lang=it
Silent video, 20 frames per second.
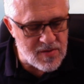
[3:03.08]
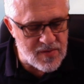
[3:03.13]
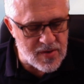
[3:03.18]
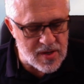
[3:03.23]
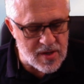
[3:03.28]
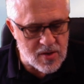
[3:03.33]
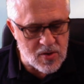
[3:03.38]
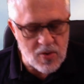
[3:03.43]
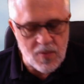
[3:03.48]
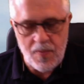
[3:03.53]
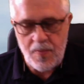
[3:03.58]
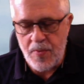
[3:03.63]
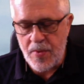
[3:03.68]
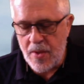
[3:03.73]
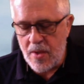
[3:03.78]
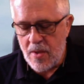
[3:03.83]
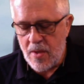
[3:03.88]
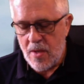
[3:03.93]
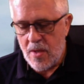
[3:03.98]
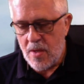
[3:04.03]
vero.
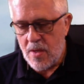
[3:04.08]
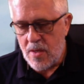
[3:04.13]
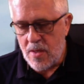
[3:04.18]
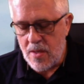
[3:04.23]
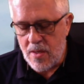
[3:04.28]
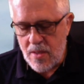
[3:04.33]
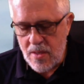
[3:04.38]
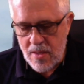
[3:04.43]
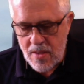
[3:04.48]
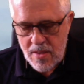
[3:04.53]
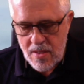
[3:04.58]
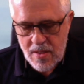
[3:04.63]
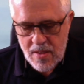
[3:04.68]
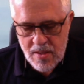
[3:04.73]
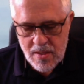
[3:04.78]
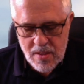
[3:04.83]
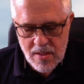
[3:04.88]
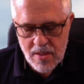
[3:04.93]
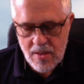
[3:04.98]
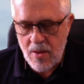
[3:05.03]

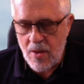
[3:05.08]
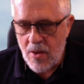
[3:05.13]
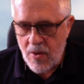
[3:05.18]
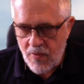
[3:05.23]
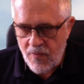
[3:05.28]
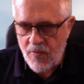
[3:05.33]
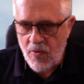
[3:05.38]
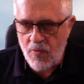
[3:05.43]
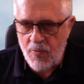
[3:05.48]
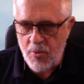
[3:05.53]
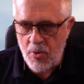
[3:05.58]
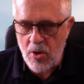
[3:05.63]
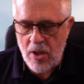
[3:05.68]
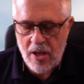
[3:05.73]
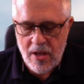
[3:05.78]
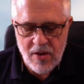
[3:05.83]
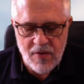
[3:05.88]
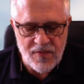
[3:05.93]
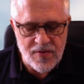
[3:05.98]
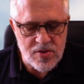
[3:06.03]
Eh, vi ho poi
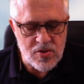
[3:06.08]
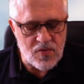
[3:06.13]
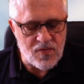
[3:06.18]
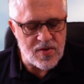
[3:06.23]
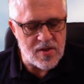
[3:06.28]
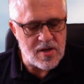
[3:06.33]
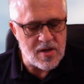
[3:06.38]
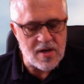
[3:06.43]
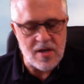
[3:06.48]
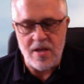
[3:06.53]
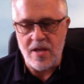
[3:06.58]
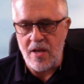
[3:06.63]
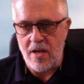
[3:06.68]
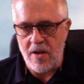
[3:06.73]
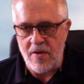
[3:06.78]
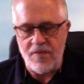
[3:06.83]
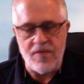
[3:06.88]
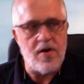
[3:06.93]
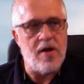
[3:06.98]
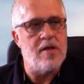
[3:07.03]
anche fatto vedere chi
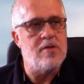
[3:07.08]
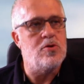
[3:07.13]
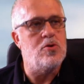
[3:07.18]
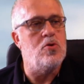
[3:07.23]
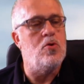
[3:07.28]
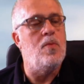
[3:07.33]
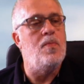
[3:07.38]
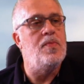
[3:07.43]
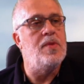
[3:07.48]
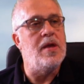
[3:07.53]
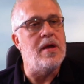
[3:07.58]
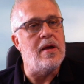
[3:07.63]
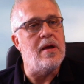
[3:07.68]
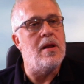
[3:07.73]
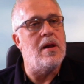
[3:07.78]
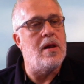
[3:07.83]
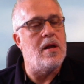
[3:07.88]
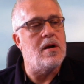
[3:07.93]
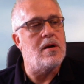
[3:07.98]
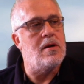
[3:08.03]
l'ha fatto e
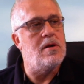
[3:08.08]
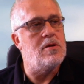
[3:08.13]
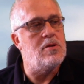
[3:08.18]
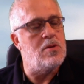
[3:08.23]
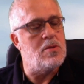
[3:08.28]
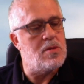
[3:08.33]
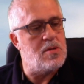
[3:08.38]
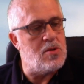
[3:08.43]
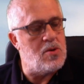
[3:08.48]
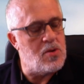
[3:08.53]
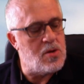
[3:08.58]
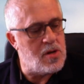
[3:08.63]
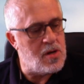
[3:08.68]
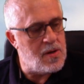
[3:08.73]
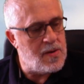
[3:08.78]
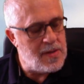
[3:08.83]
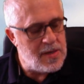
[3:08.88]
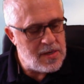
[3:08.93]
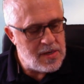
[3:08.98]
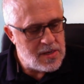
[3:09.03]
la
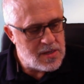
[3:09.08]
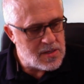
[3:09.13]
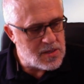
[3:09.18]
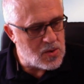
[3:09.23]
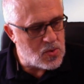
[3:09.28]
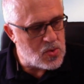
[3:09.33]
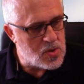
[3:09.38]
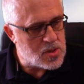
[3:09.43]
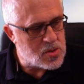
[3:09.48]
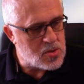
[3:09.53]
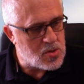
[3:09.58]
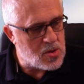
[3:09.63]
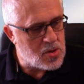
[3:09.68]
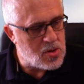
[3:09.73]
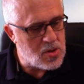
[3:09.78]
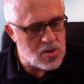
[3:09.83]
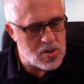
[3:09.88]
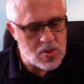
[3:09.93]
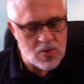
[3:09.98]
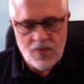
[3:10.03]
riedizione di questo
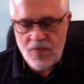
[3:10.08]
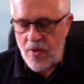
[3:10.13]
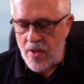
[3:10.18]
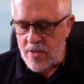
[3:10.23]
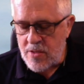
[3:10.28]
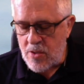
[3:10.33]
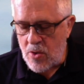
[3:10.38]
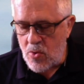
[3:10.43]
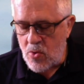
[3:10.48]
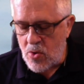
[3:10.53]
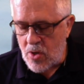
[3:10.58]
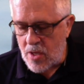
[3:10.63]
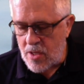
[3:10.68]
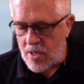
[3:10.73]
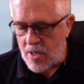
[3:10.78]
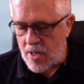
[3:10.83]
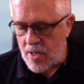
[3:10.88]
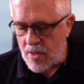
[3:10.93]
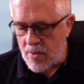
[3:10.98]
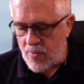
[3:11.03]
orologio fatta ora
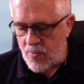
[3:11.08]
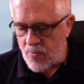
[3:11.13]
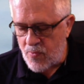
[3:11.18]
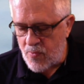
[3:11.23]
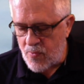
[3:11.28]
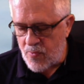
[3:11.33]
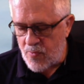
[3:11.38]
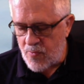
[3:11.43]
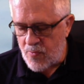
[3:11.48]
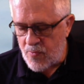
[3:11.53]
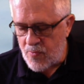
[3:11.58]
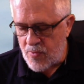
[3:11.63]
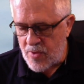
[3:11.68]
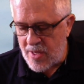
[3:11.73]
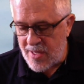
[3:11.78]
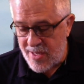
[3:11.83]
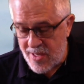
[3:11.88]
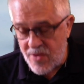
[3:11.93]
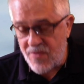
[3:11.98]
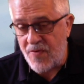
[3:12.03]
da, mh, mm,
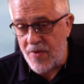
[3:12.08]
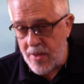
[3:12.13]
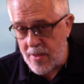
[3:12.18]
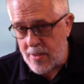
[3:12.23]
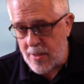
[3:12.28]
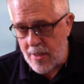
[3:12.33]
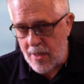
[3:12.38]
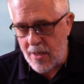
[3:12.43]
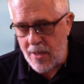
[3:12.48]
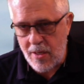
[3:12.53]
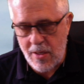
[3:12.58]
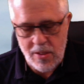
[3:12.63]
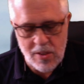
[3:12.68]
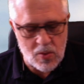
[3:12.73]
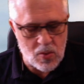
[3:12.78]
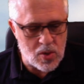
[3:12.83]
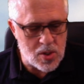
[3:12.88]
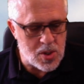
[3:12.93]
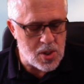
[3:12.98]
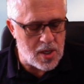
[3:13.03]
dagli svizzeri di
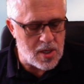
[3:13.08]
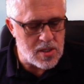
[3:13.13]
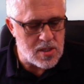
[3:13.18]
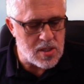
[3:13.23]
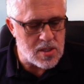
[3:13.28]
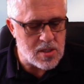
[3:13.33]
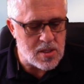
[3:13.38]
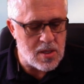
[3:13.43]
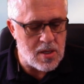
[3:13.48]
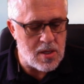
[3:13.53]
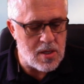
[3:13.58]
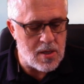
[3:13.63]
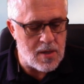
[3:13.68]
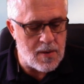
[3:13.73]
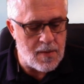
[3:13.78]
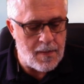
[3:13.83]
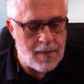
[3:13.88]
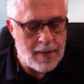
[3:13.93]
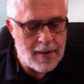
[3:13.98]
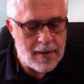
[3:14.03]
Watch Angels. Eh,